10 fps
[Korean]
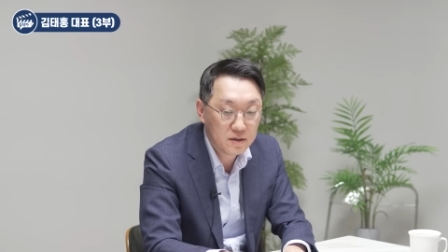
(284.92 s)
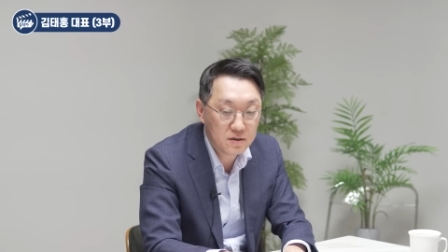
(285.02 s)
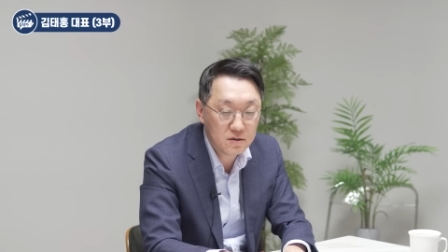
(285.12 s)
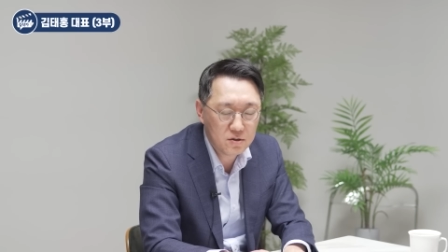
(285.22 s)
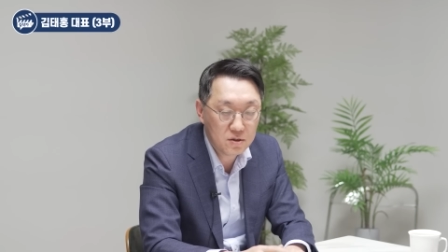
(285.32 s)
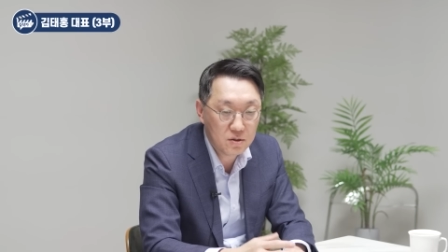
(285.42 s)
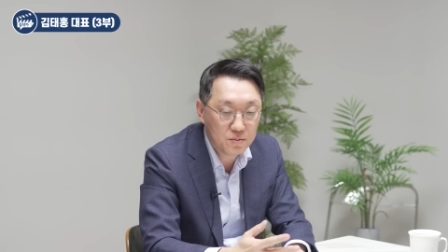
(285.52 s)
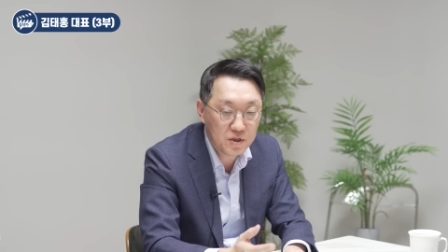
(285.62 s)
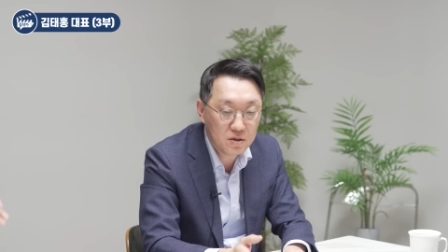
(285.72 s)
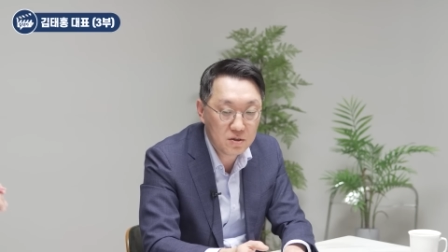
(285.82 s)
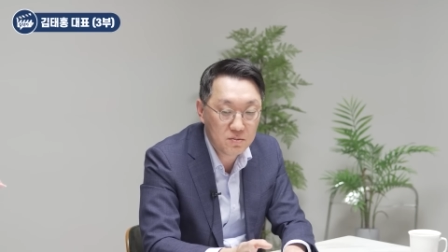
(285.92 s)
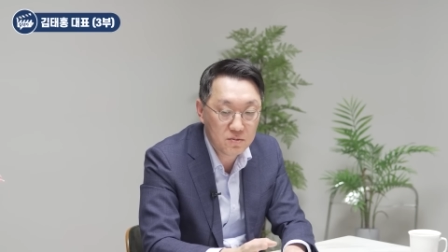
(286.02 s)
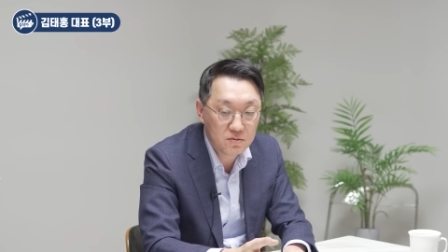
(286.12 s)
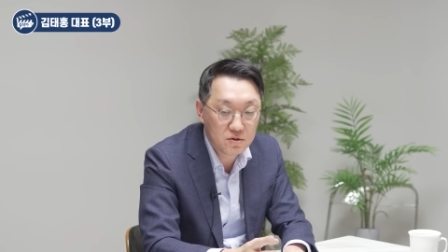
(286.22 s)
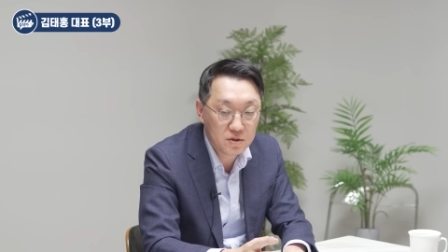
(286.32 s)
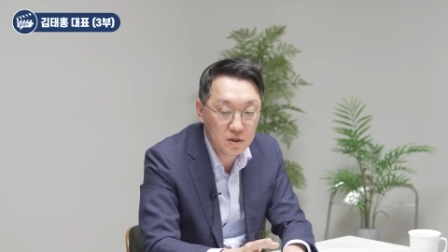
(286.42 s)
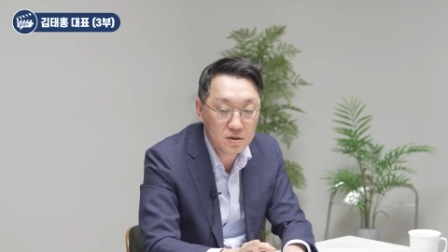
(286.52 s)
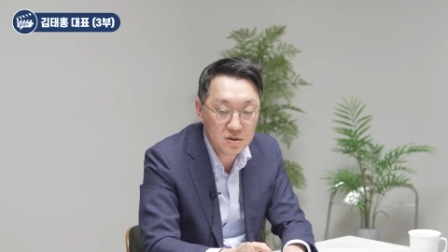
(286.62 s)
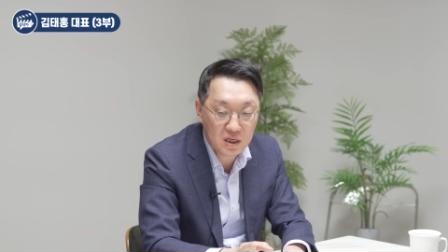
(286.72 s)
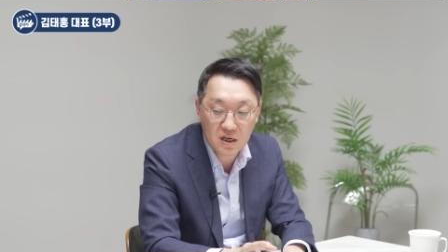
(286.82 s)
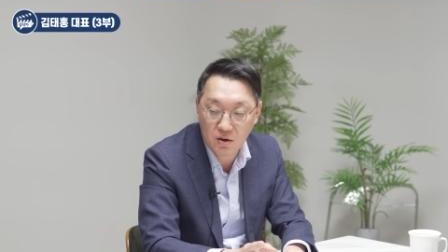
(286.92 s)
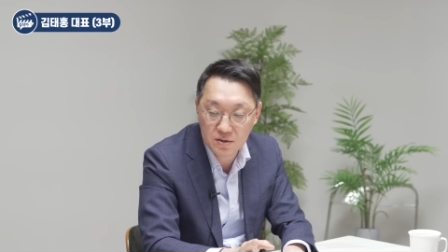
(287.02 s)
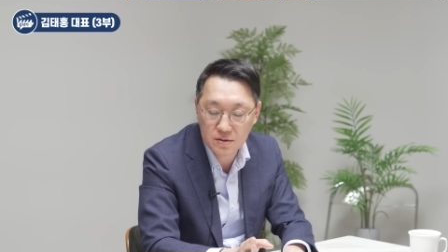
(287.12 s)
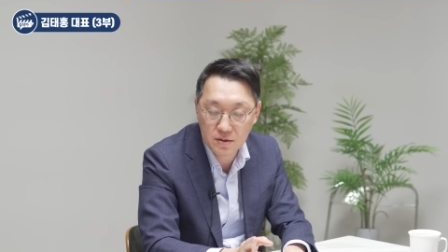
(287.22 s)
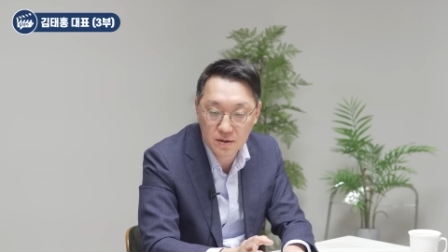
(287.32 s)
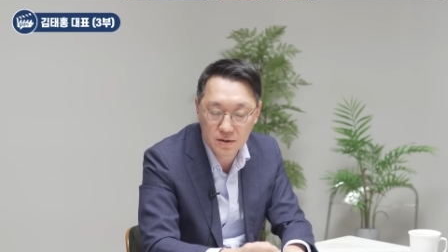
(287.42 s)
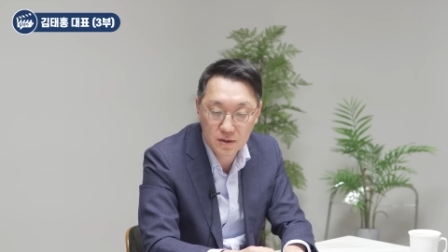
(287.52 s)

그런 업체들은 어, 이익은 잘 나왔었어요.